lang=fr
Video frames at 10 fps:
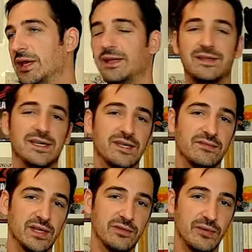
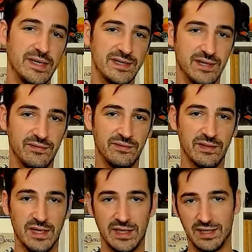d'écrivain, de SF,
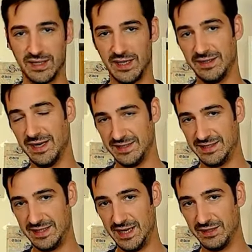qui a été la
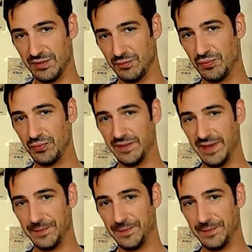sienne plus tard.